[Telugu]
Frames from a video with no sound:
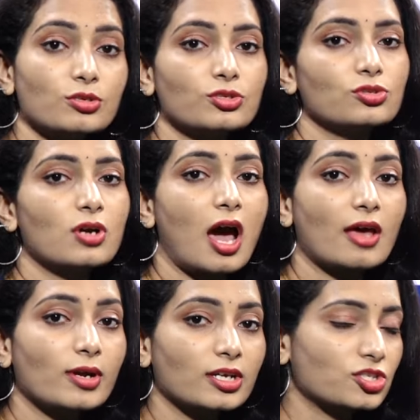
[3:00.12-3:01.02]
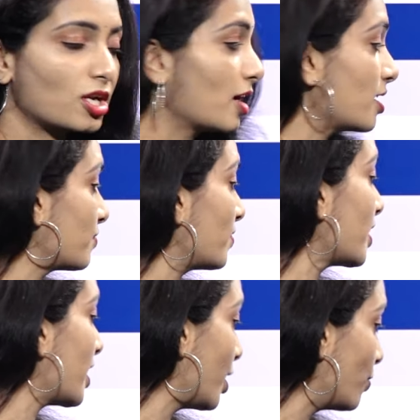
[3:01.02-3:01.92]
ఈరోజు ఆరు లక్షల ఇరవై
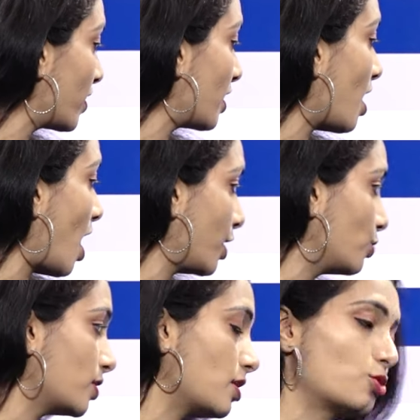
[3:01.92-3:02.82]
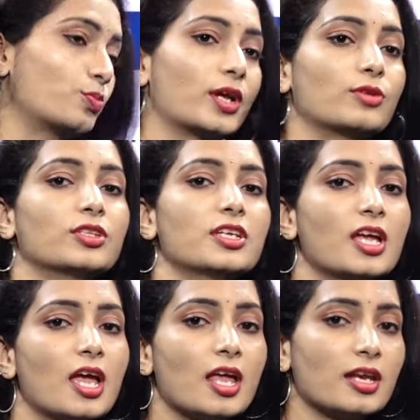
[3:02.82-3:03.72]
ఏడు వేల ఐదు వందల రూపాయలు ఉంది
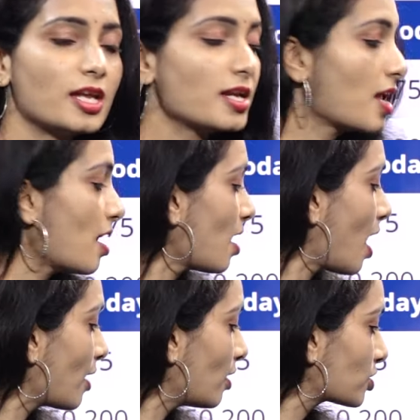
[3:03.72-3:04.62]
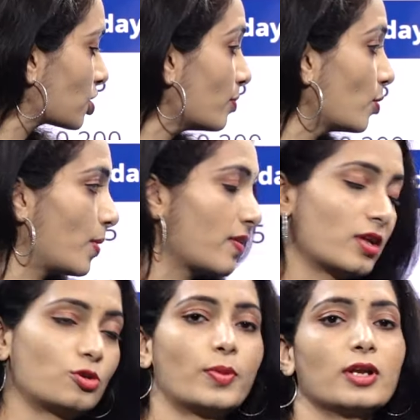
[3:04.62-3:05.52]
నిన్న ఆరు లక్షల ముప్పై
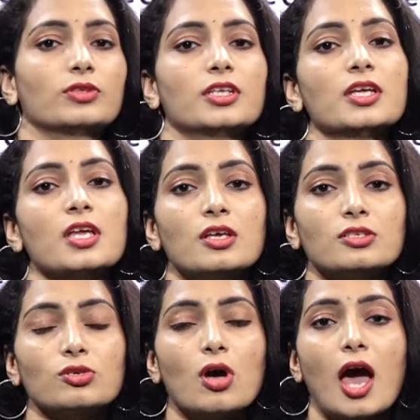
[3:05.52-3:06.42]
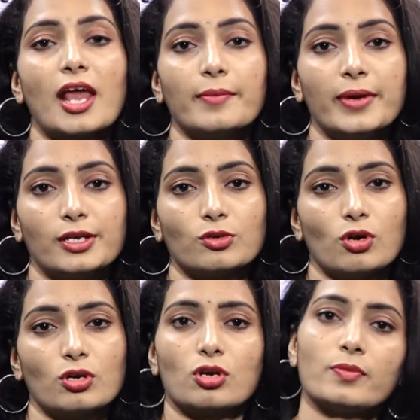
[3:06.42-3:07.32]
వేల రూపాయలు ఉంది సో ఆర్నమెంట్
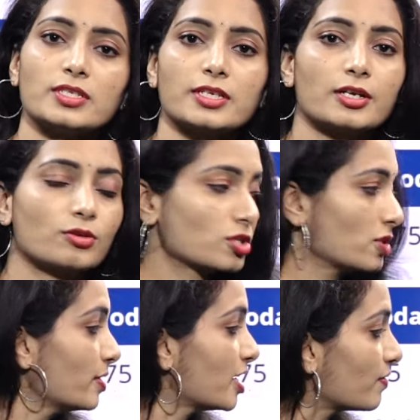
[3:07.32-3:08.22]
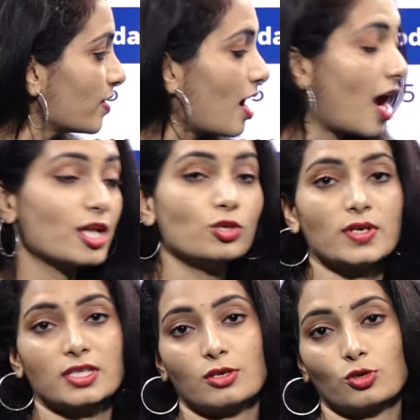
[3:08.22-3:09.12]
గోల్డ్ ఒక బిస్కెట్ కోసం ఇరవై ఐదు
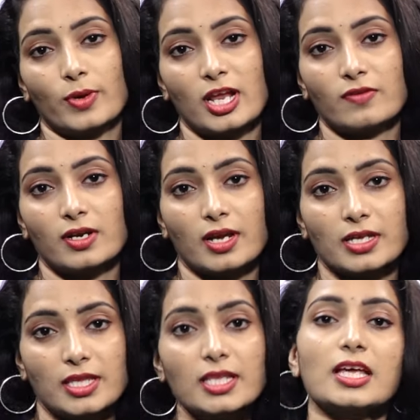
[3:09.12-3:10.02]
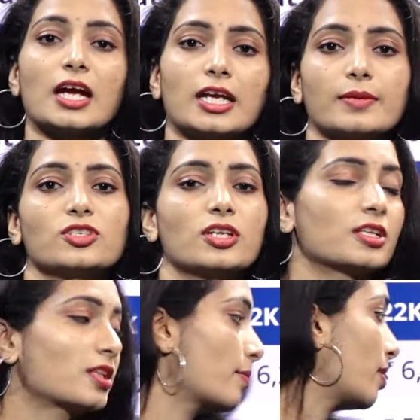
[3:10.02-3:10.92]
వందల రూపాయల వరకు అయితే తగ్గటం
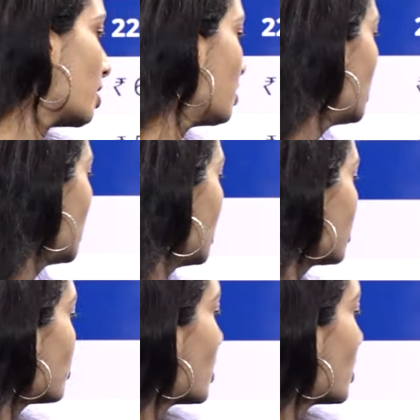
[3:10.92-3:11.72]
జరిగిందనమాట సో